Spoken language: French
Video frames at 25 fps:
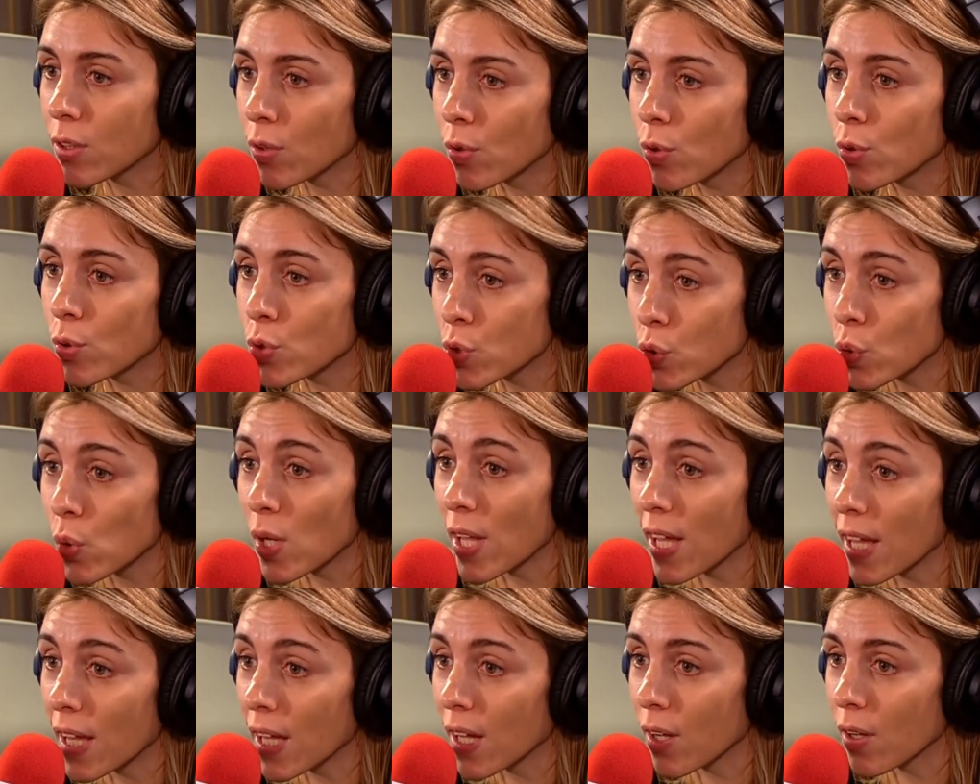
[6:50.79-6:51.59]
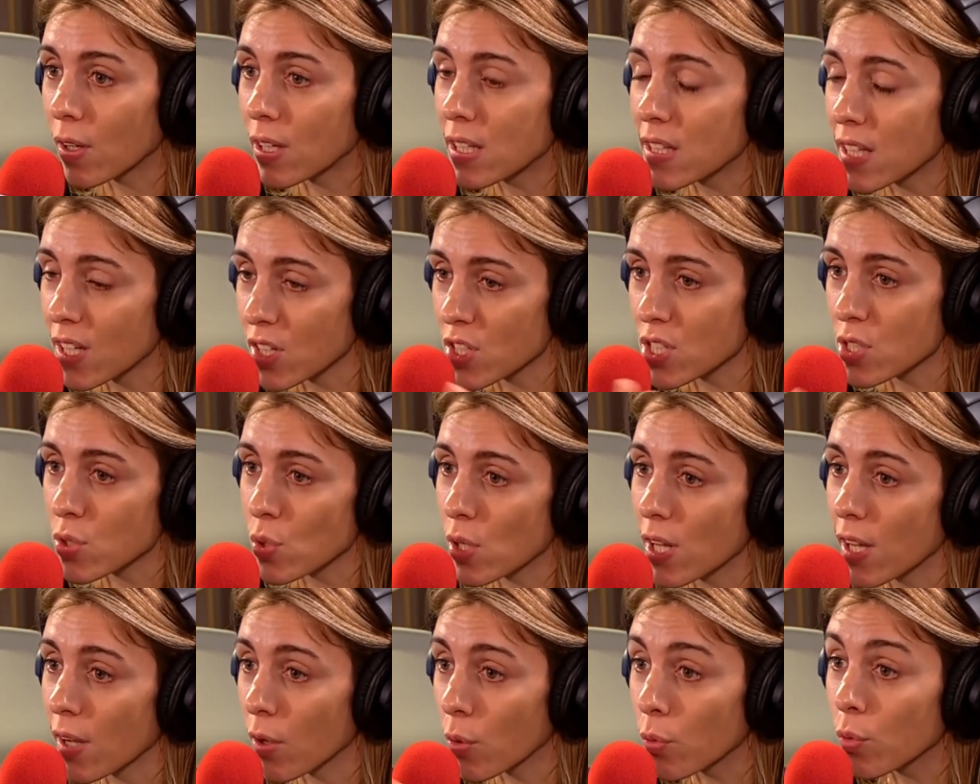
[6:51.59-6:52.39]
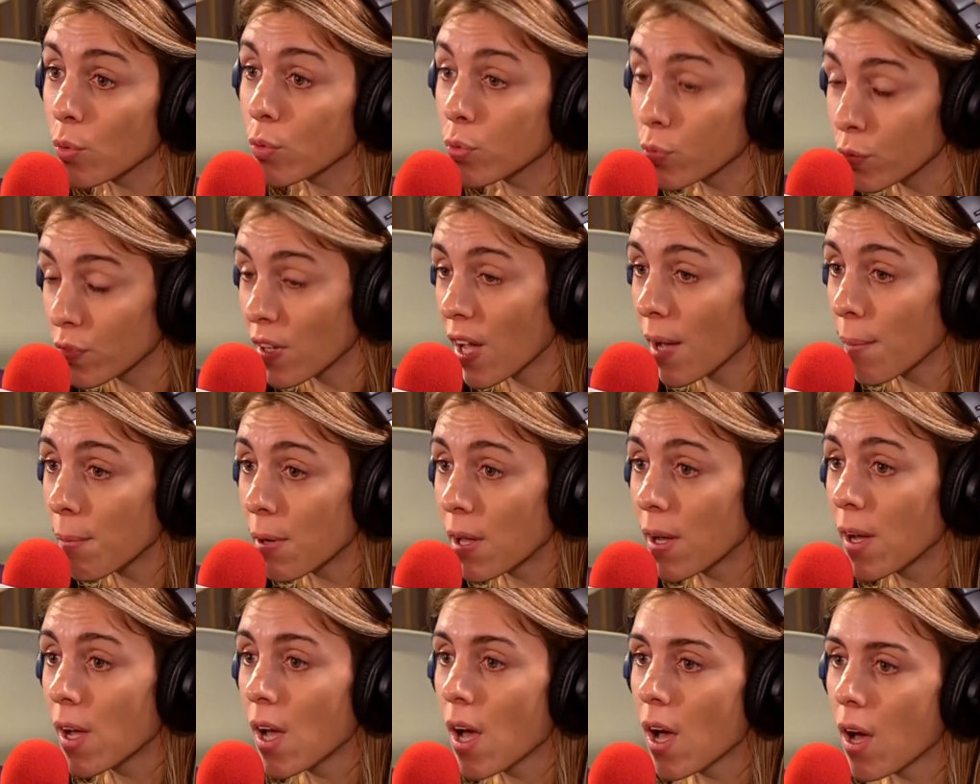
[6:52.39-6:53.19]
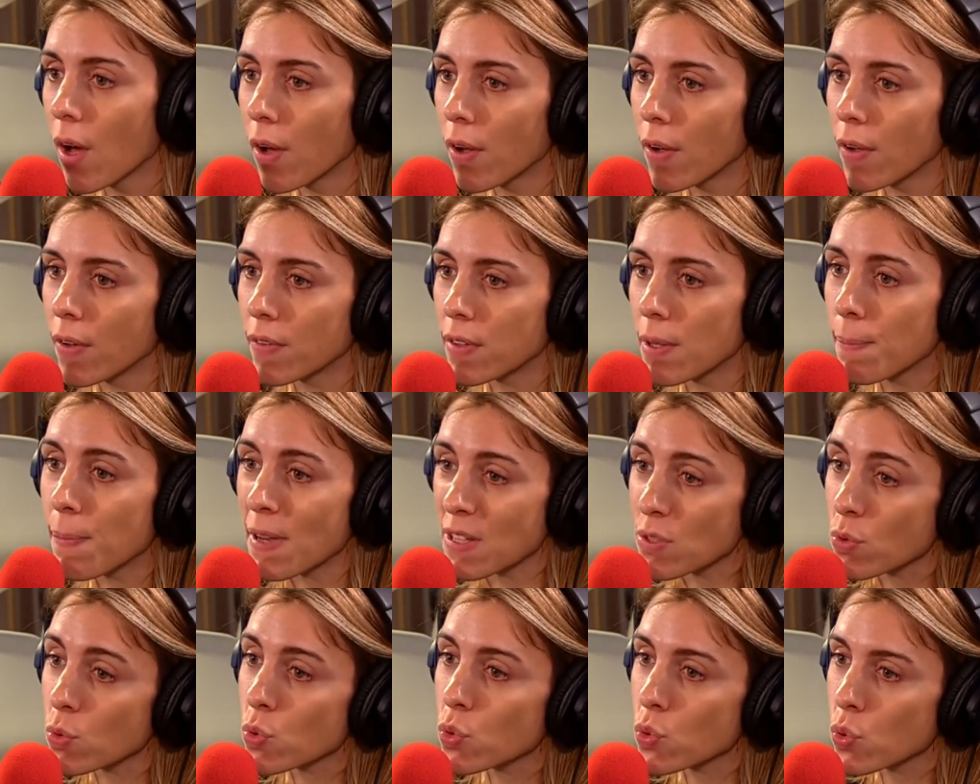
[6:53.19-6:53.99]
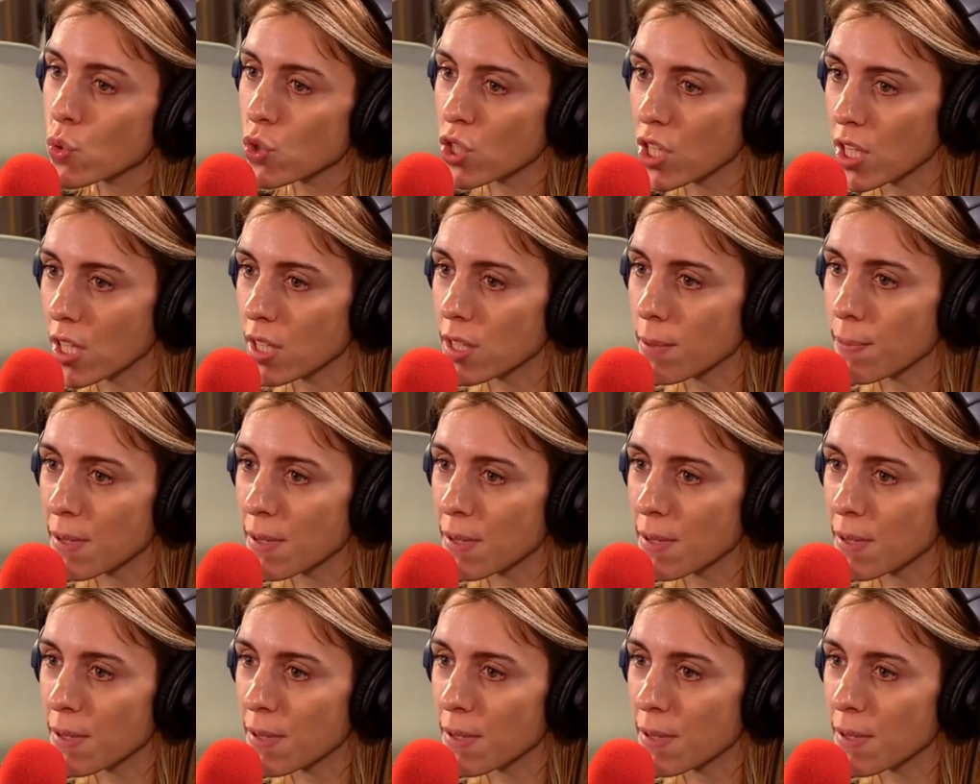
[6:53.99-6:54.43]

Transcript: le solaire, l'énergie solaire renouvelable n'est pas au sujet,